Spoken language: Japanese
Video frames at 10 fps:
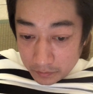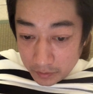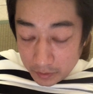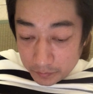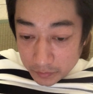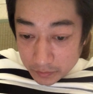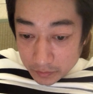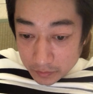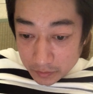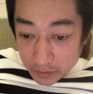フェリプス、
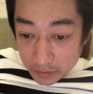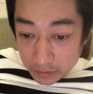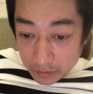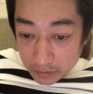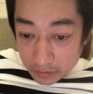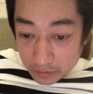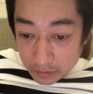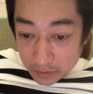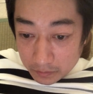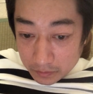
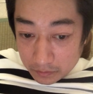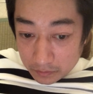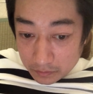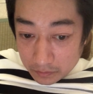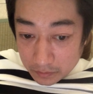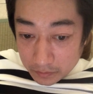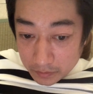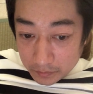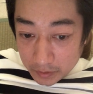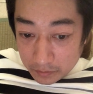えー、タバコ
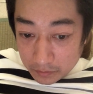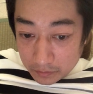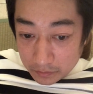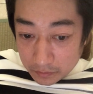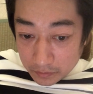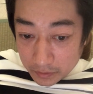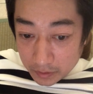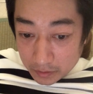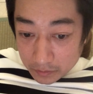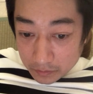を、メントール
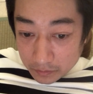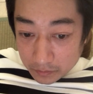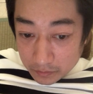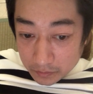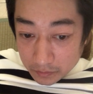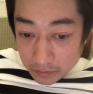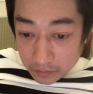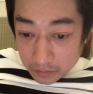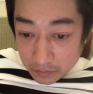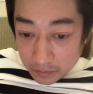計画を強化すると。
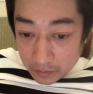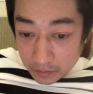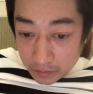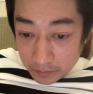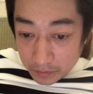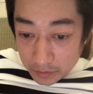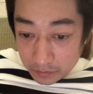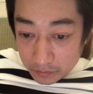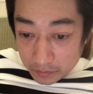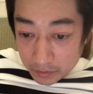
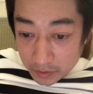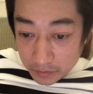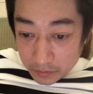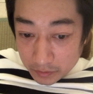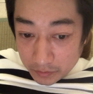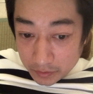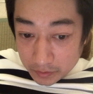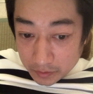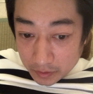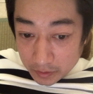メントールは若いユーザーを引き
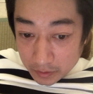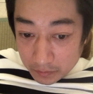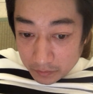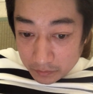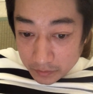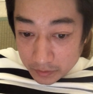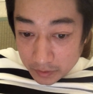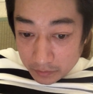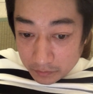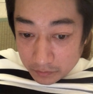つけ、タバコの喫
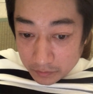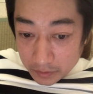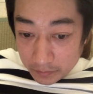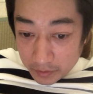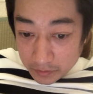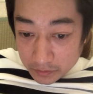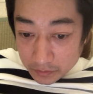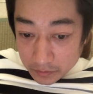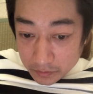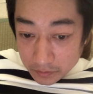煙をやめやす
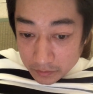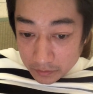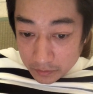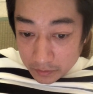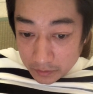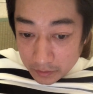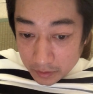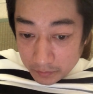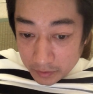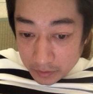くする。
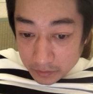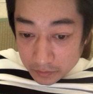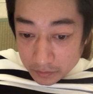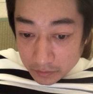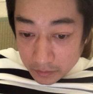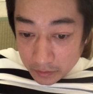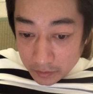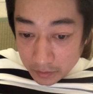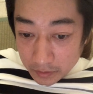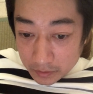やめやすく
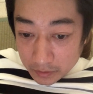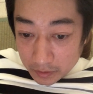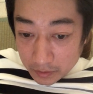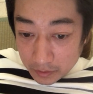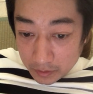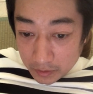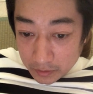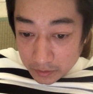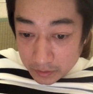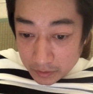喫煙禁
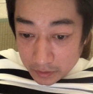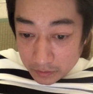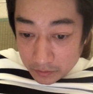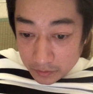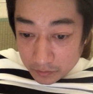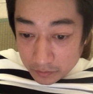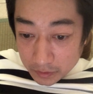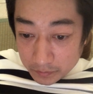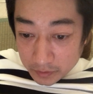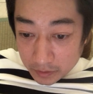煙しにくいことが
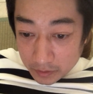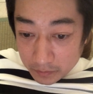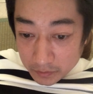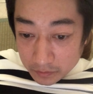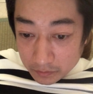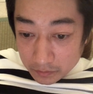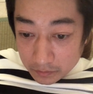示されていますと